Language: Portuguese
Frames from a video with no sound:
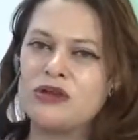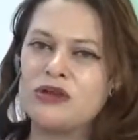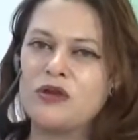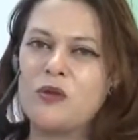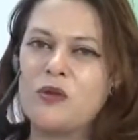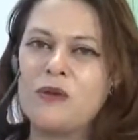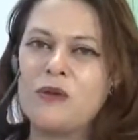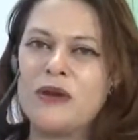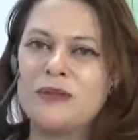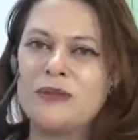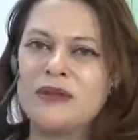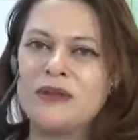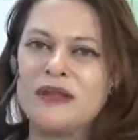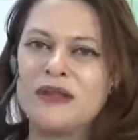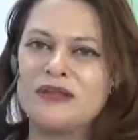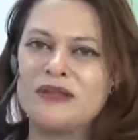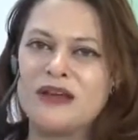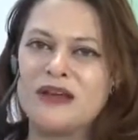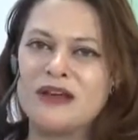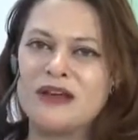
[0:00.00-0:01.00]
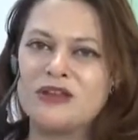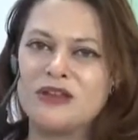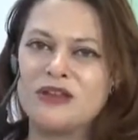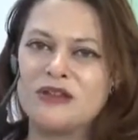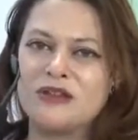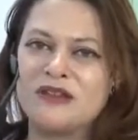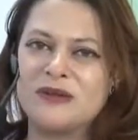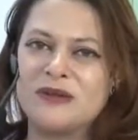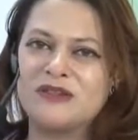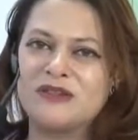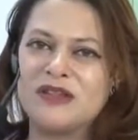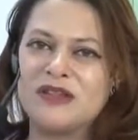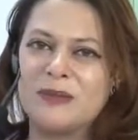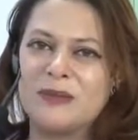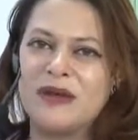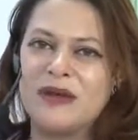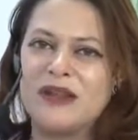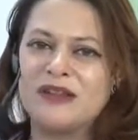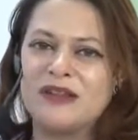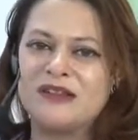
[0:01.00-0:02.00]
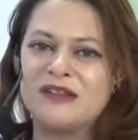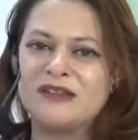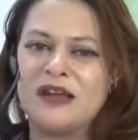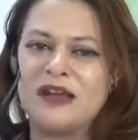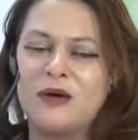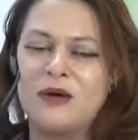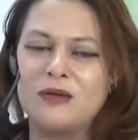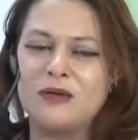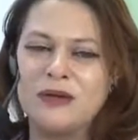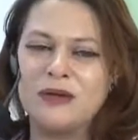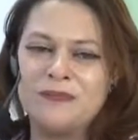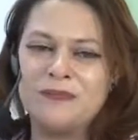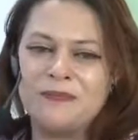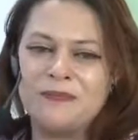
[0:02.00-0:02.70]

qual é a habilidade que nós iremos trabalhar nesta aula?